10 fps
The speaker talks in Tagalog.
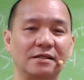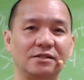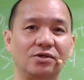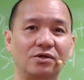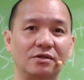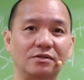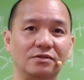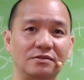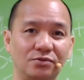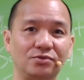So,
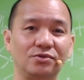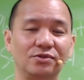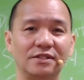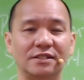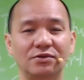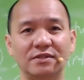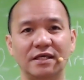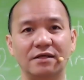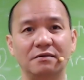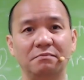susunod na sagot
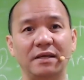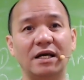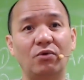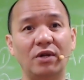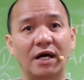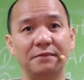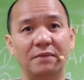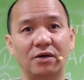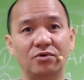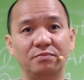eh, may kakulangan
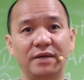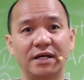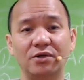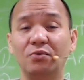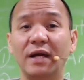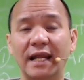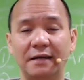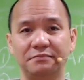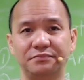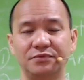ba ang gobyerno? Wala.
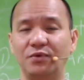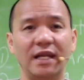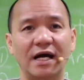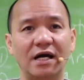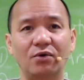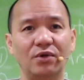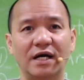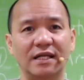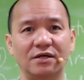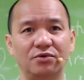Walang
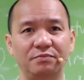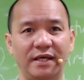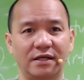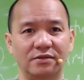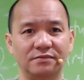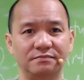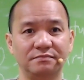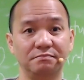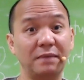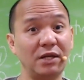kakulangan ng gobyerno.
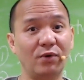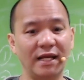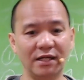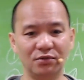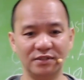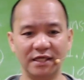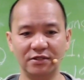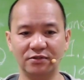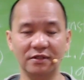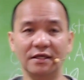Paliwanag ko sa
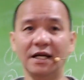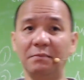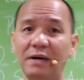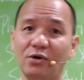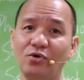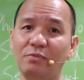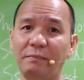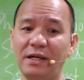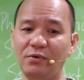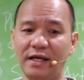inyo. Bago ko
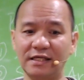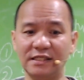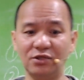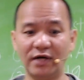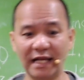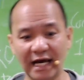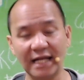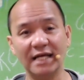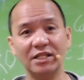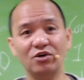mapaliwanag sa inyo, kailangan
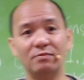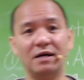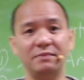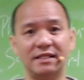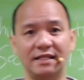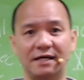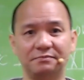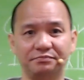natin gumamit ng